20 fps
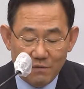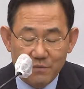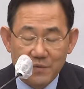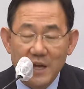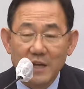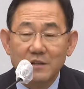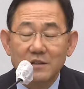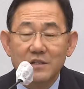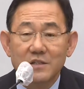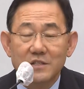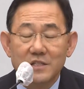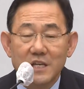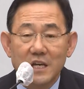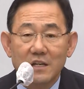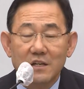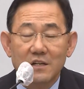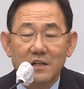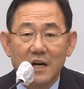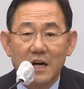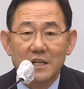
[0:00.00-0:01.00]
팩트
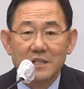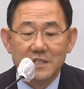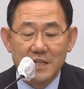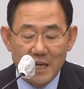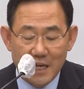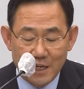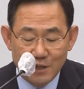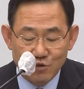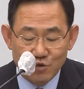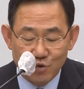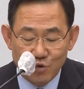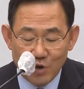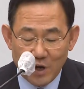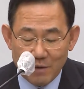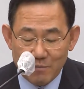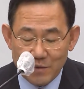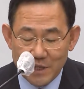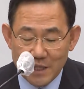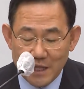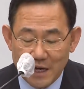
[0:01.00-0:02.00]
체크가 제일
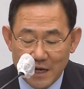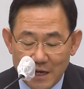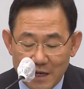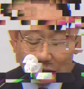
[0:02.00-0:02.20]
중요합니다.